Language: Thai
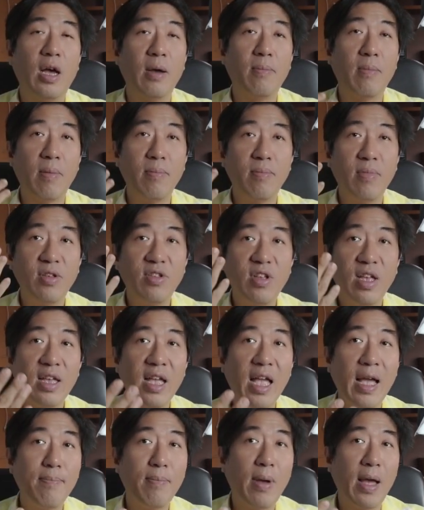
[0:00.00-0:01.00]
เอ่อมันไม่ใช่
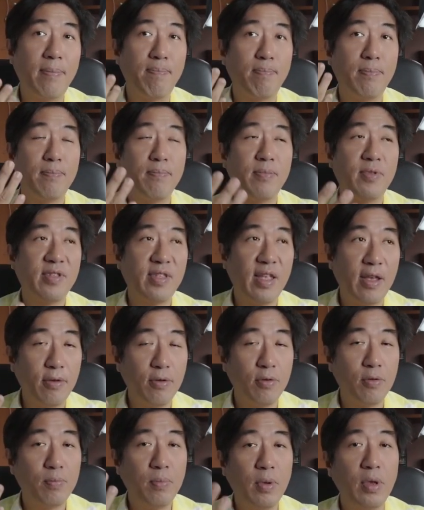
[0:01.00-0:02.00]
การผัดเซล
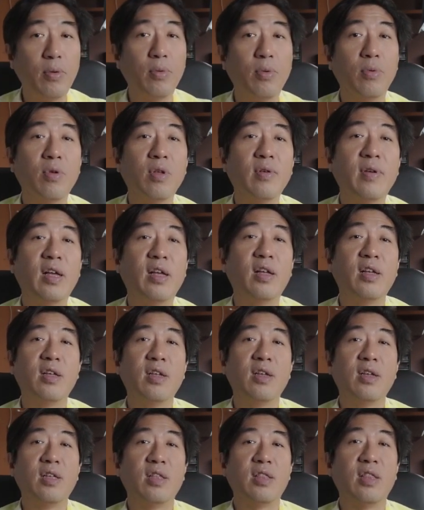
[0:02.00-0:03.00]
ล์ผิวใช่ป่ะ
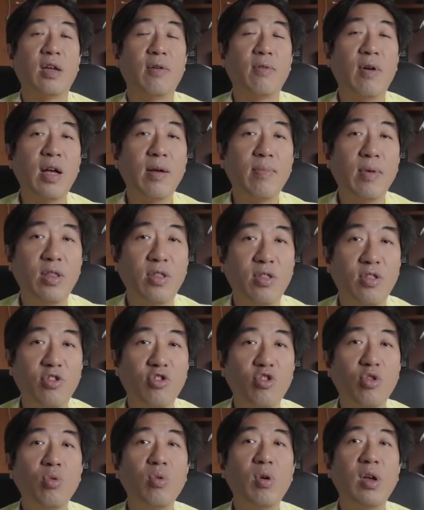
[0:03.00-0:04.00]
แต่ว่ามัน
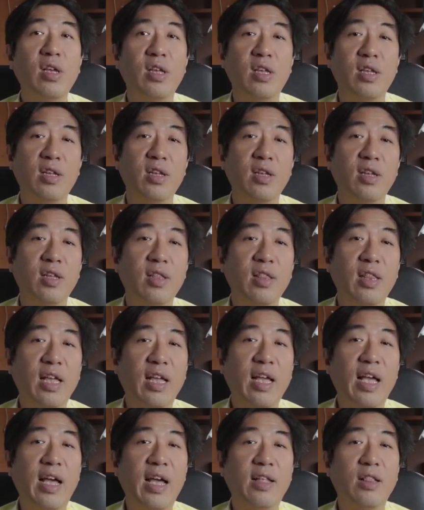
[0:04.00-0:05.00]
ช่วยใน
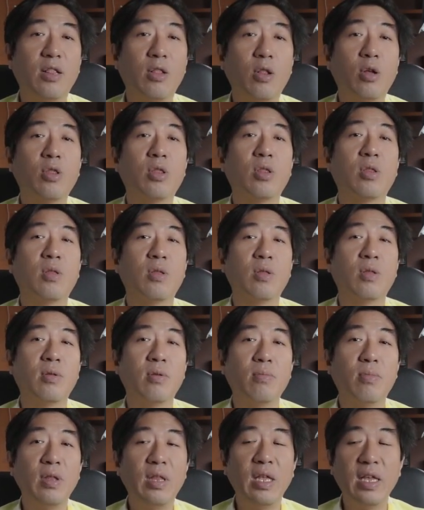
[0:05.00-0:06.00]
การลด
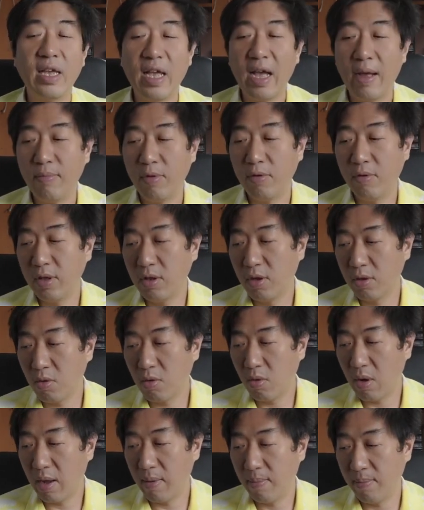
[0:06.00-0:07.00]
พฤติกรรมหรือว่าลด
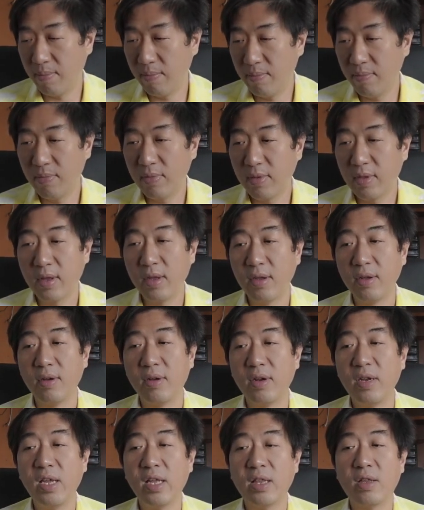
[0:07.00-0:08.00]
ความตึง
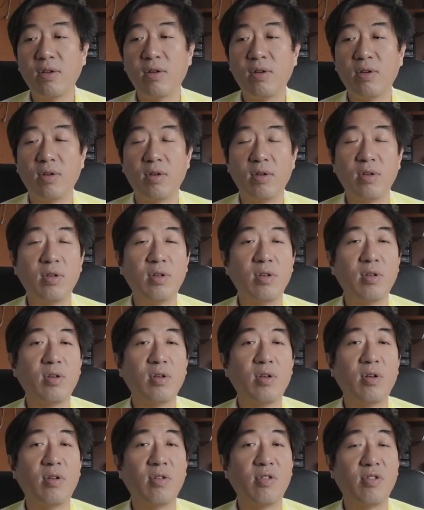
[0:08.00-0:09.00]
เครียดของ
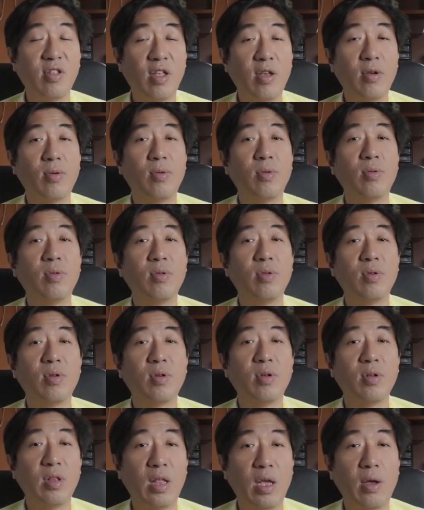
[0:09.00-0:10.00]
ของเซลล์
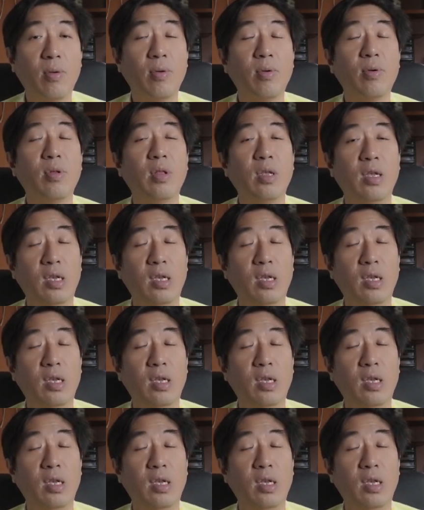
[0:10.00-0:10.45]
เรา